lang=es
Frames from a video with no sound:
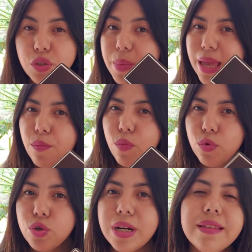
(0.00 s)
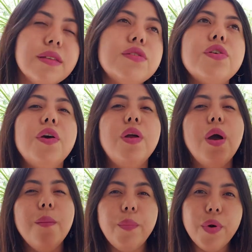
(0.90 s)
me llamó mucho la atención
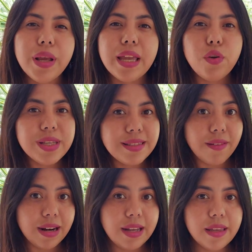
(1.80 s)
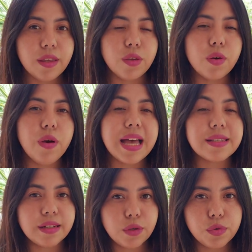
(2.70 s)
porque yo estaba leyendo a
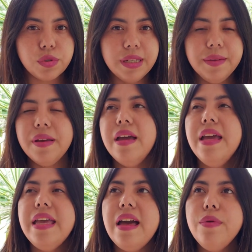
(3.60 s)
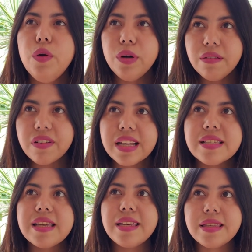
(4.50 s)
San Agustín y había una
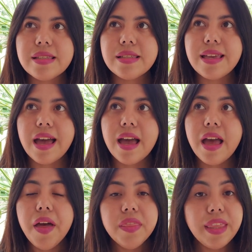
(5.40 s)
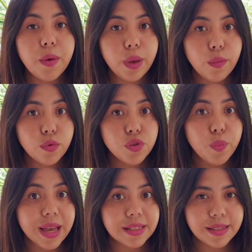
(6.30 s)
frase que decía,
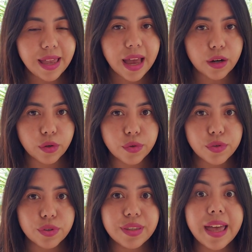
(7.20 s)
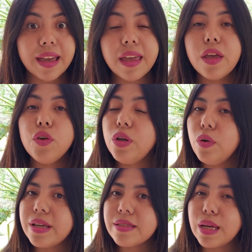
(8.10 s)
debemos vaciarnos de aquello de
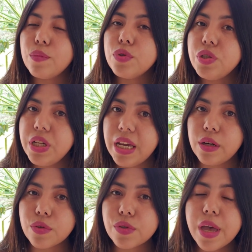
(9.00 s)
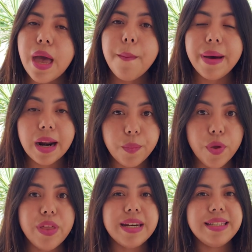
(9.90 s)
lo que estamos llenos para
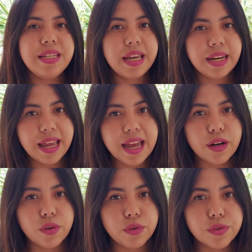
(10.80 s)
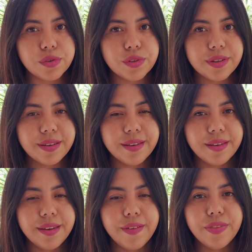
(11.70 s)
poder llenarnos
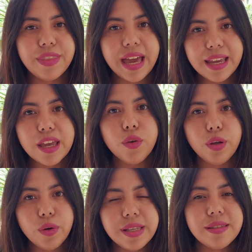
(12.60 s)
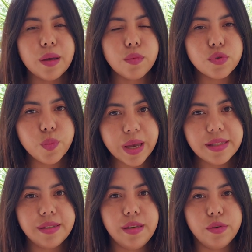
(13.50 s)
de aquello de lo que estamos
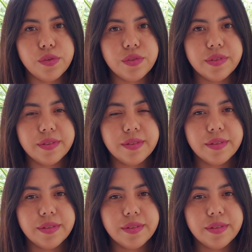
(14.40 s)
vacíos.